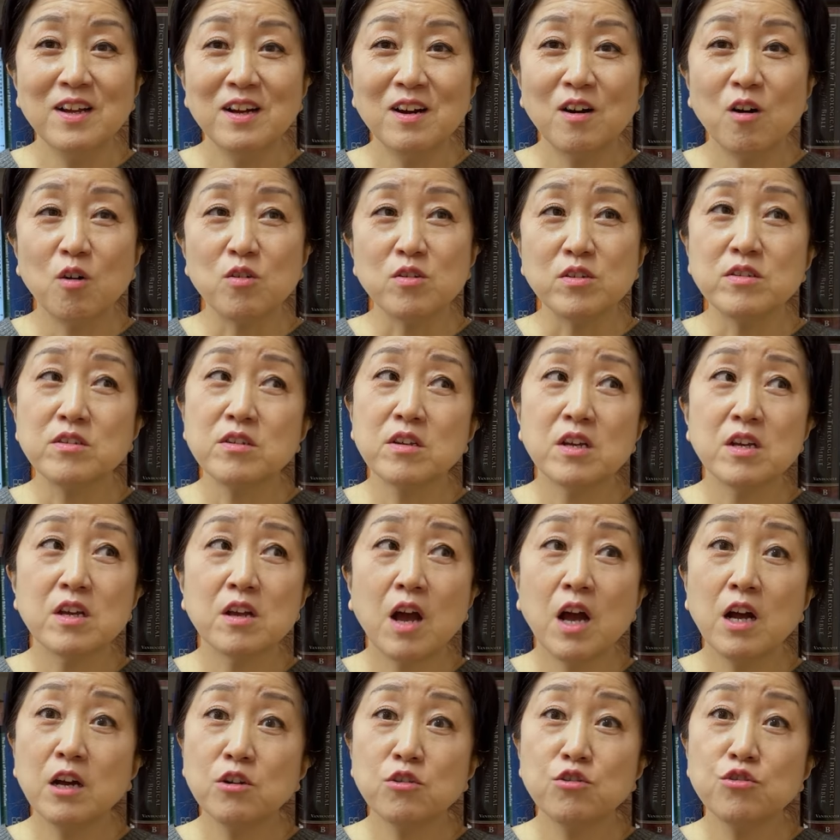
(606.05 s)
어, 이제
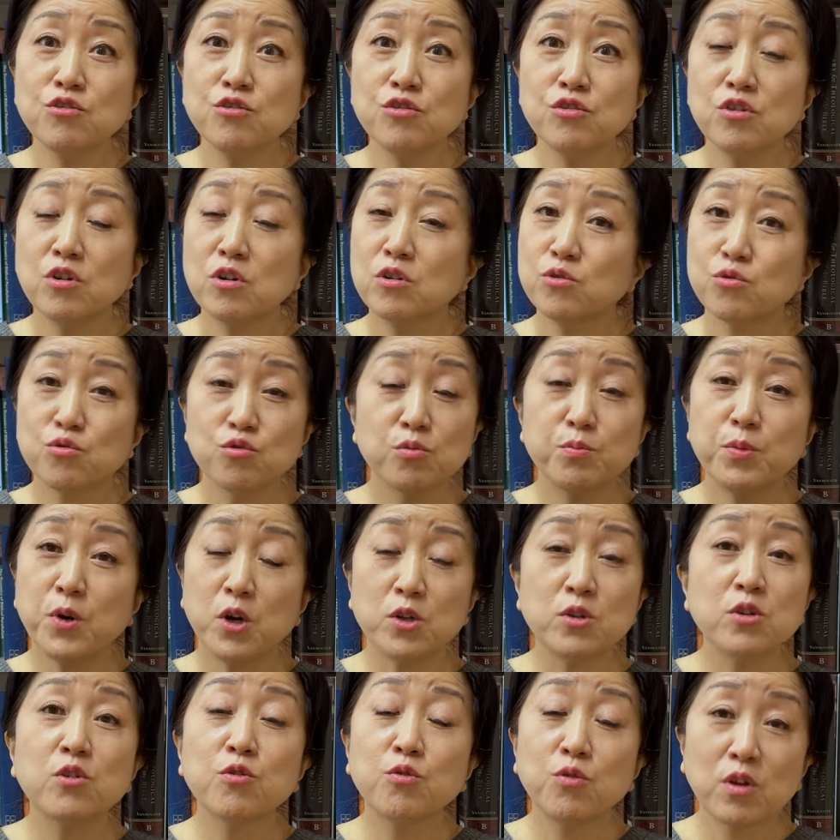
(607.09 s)
한국어로도
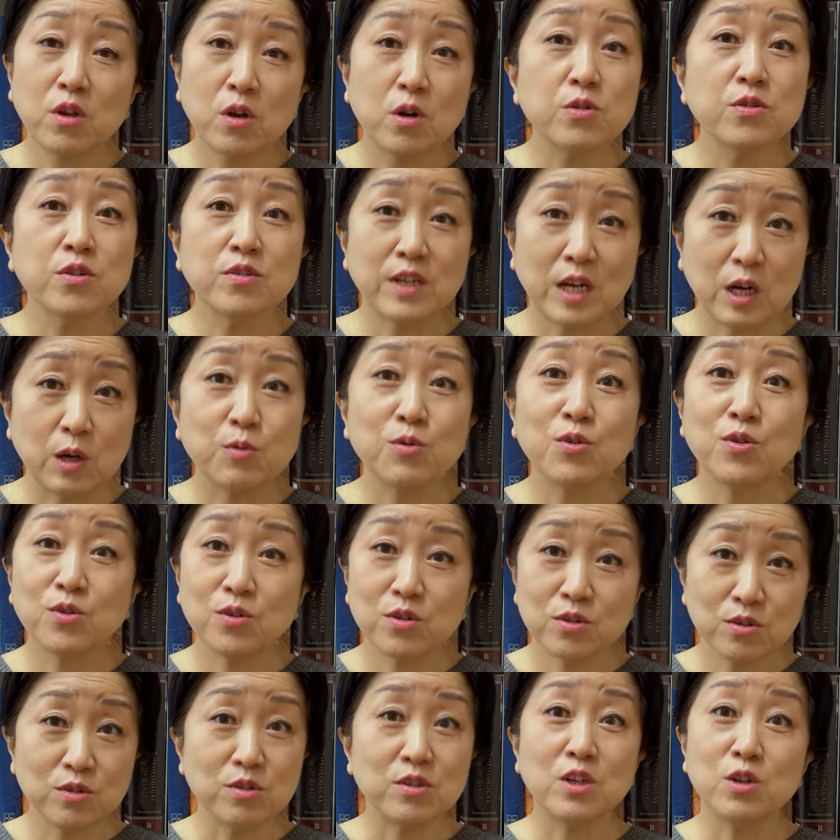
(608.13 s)
번역되어서 나오는
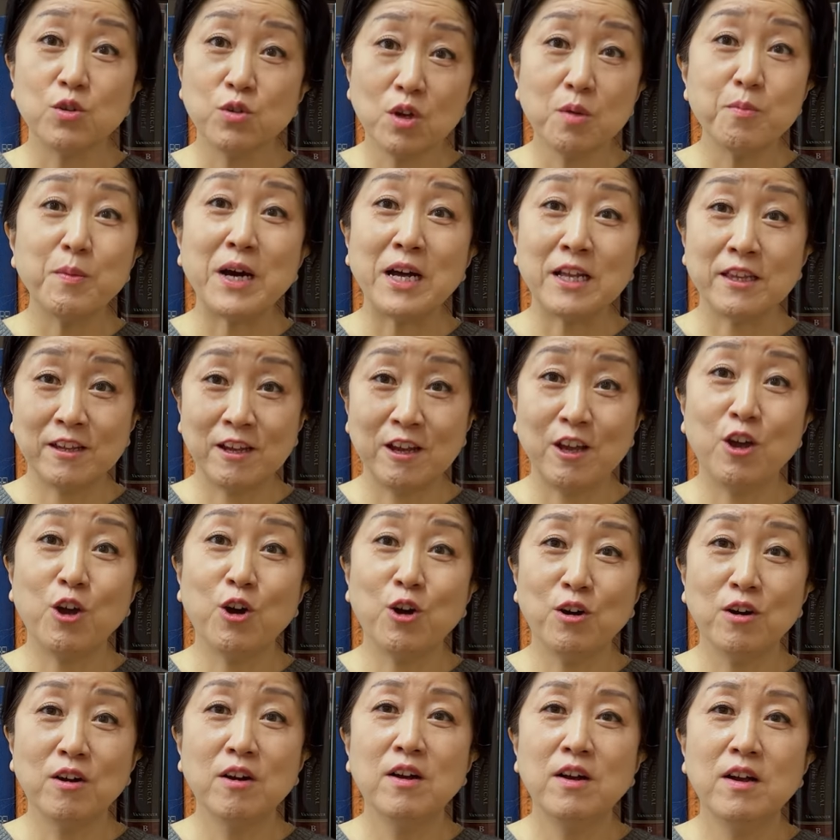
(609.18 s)
것들이 꽤
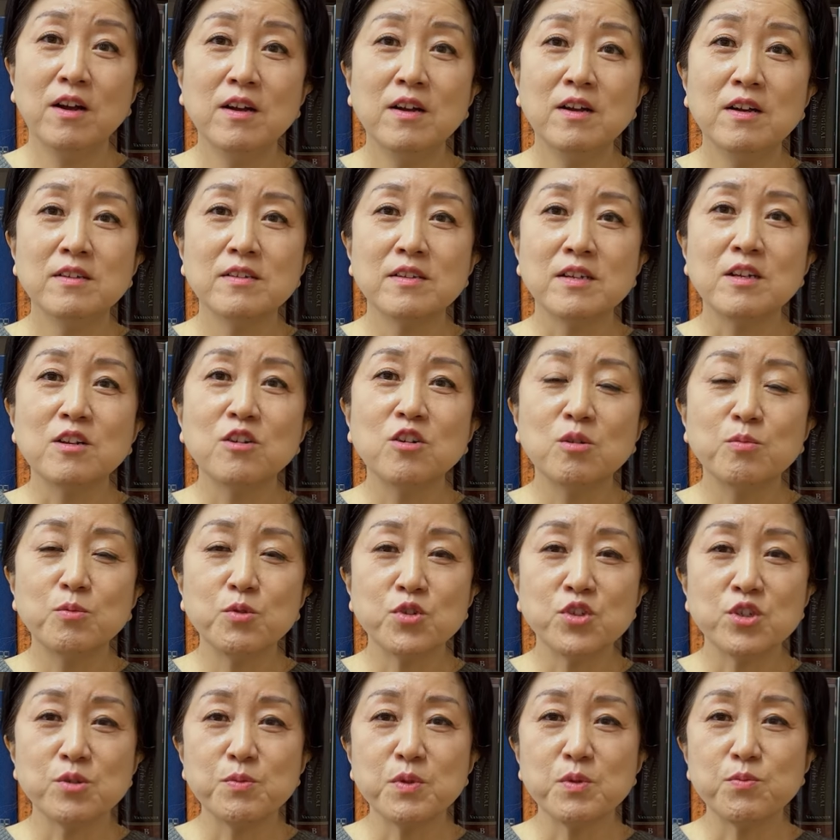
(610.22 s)
많아요.
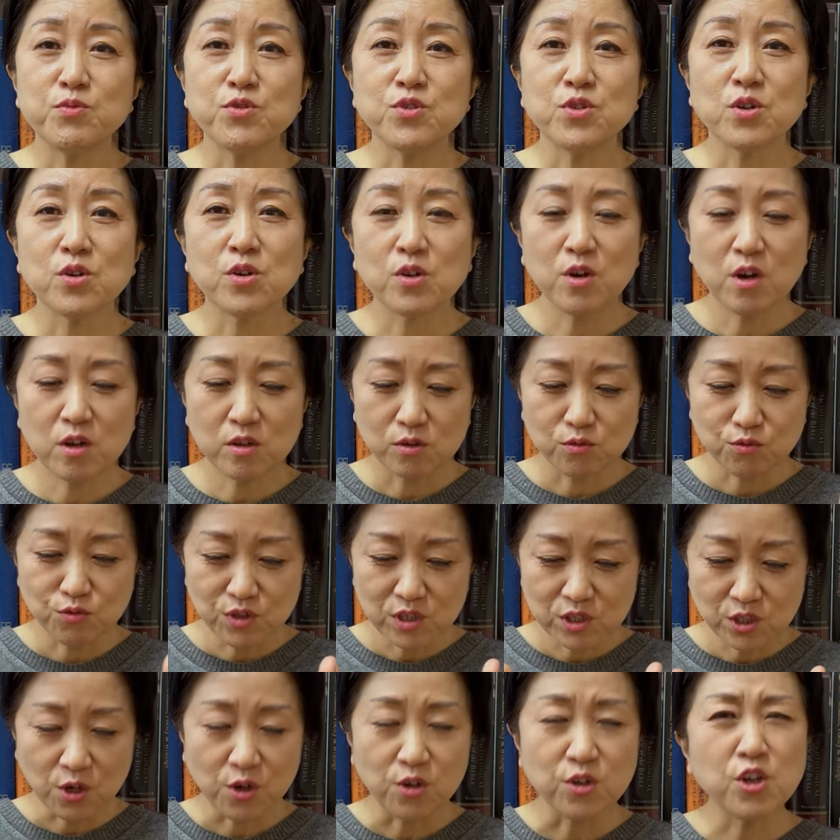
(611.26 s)
읽어보시면 무조건 우리
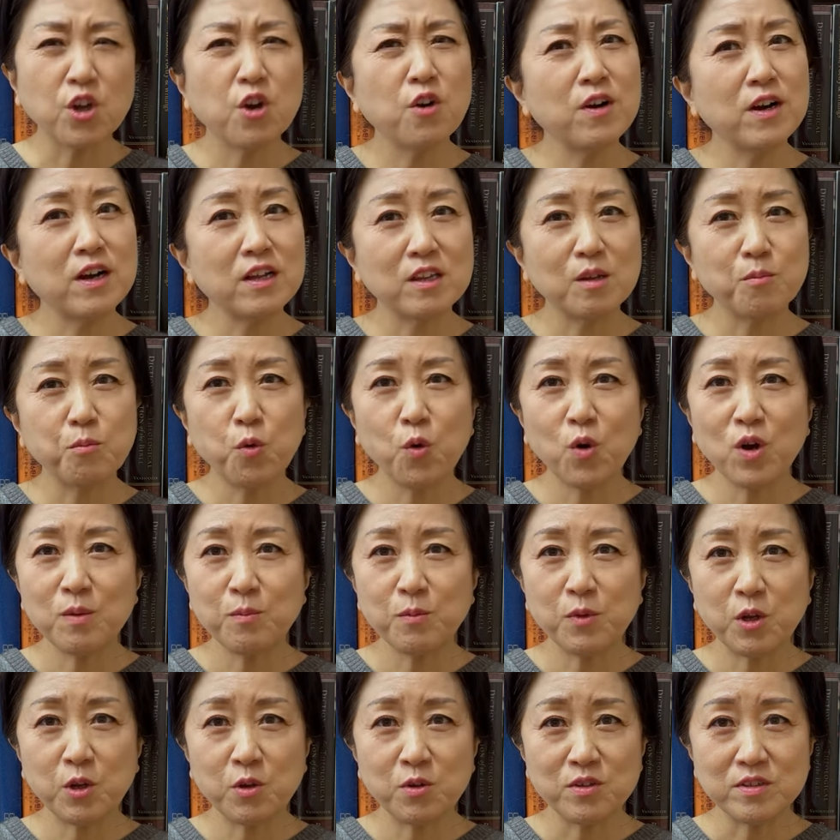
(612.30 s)
정경 안에
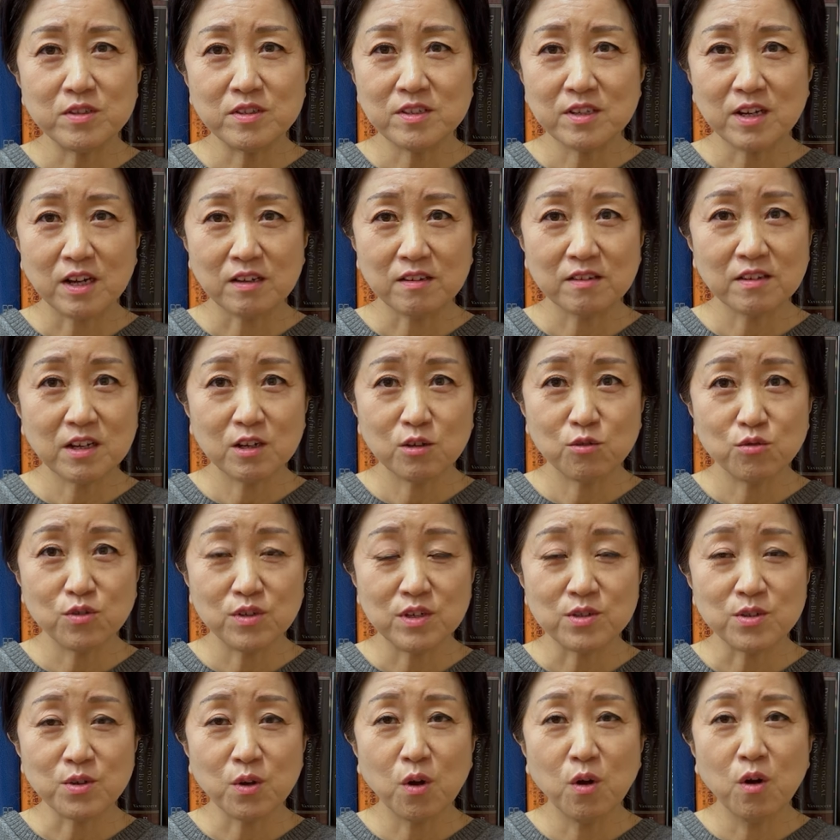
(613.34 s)
포함되어 있지 않다고
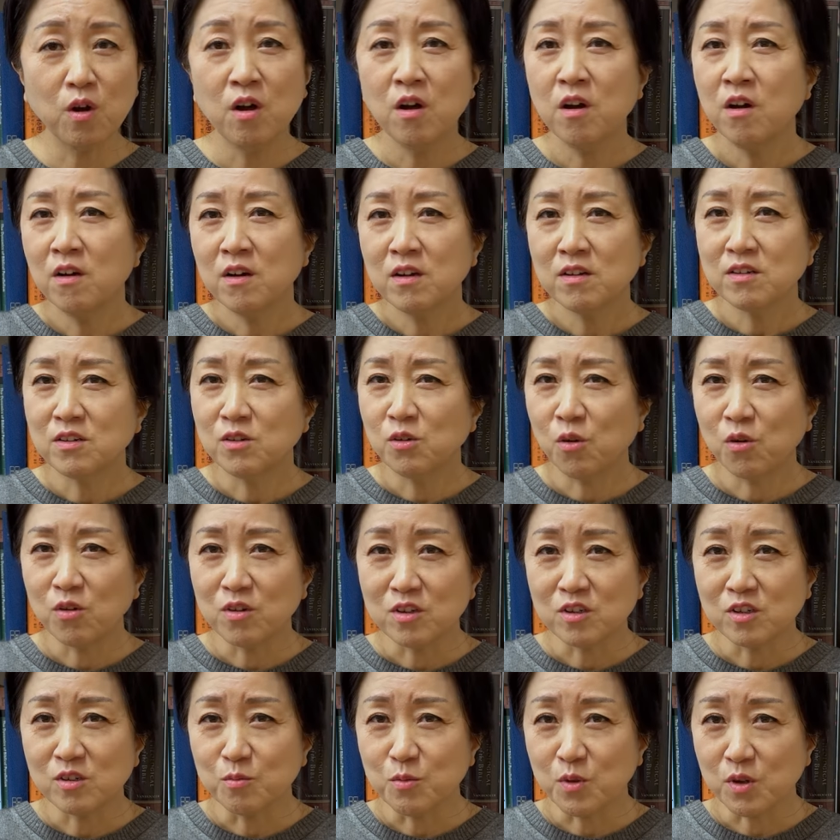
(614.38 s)
해서 그거
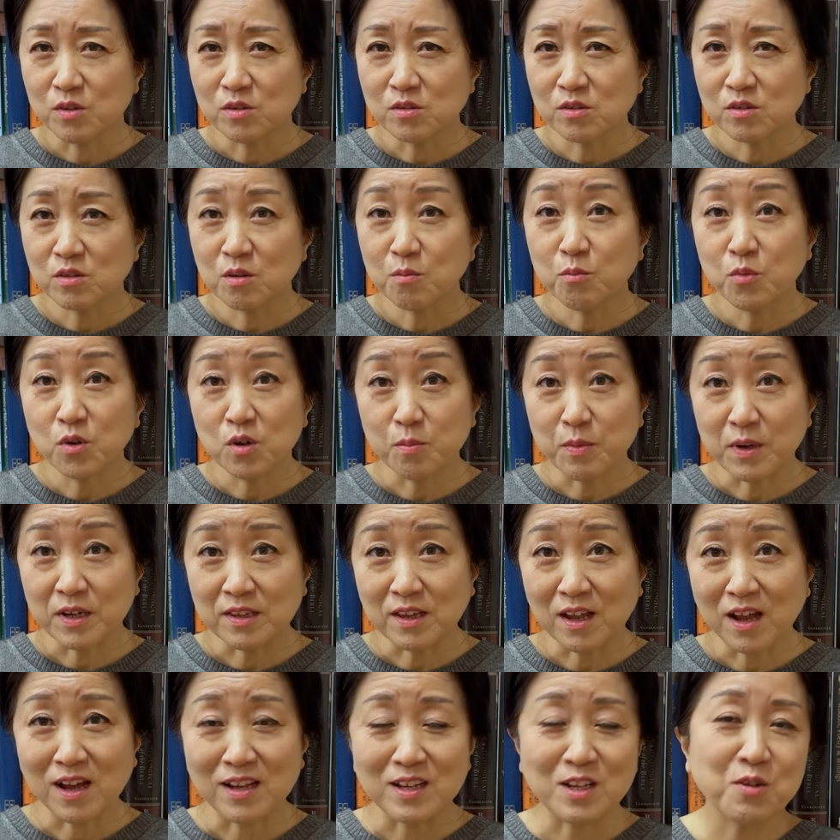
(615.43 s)
읽으면
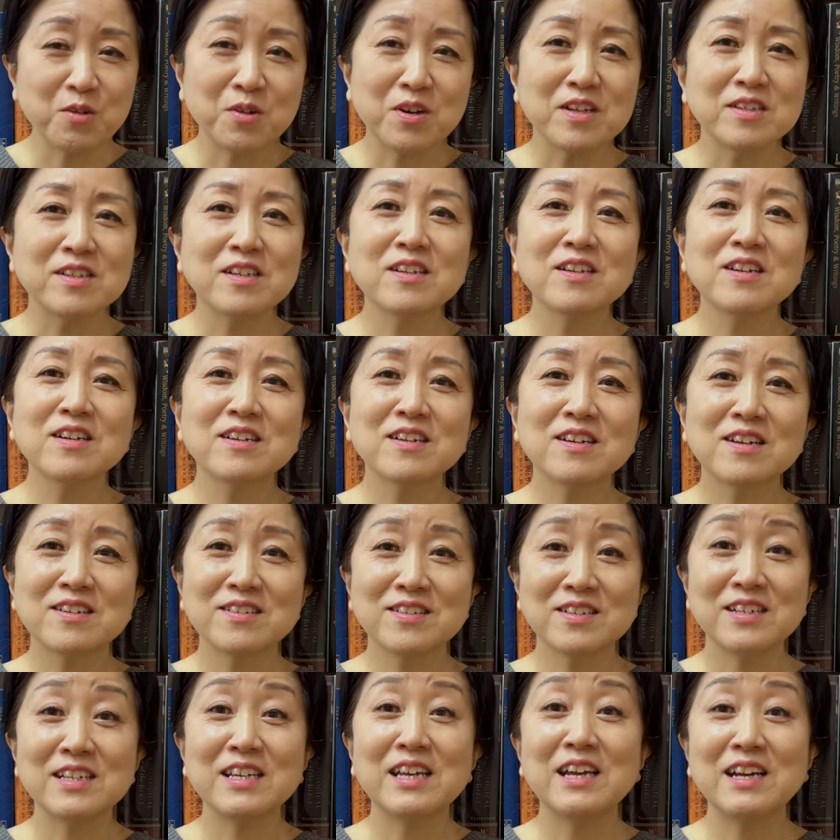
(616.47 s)
천벌받아 이렇게
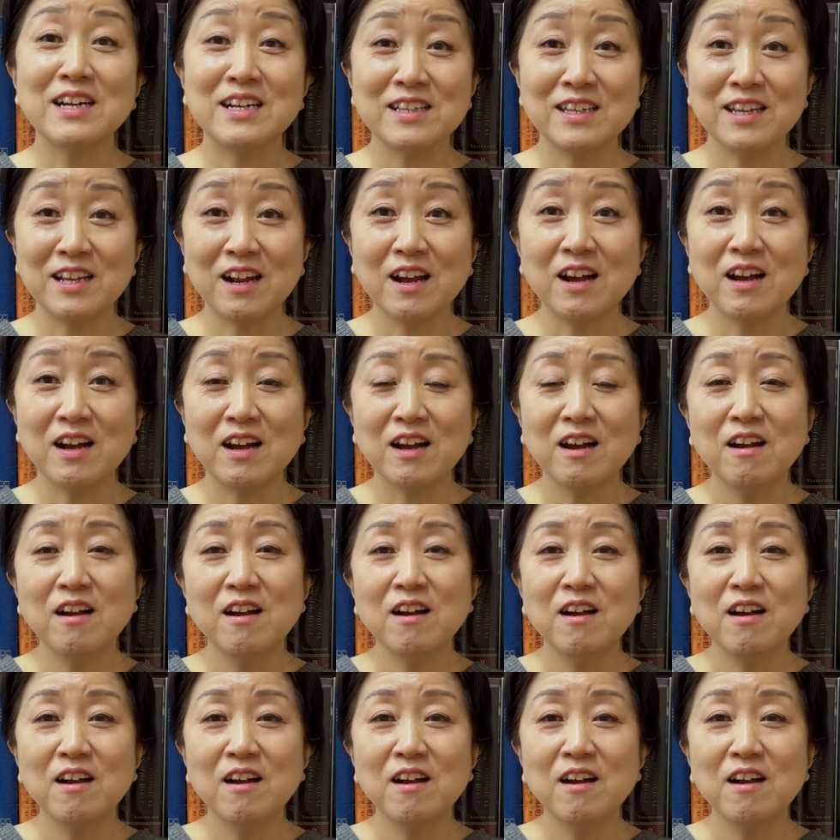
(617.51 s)
생각하실 게 아니라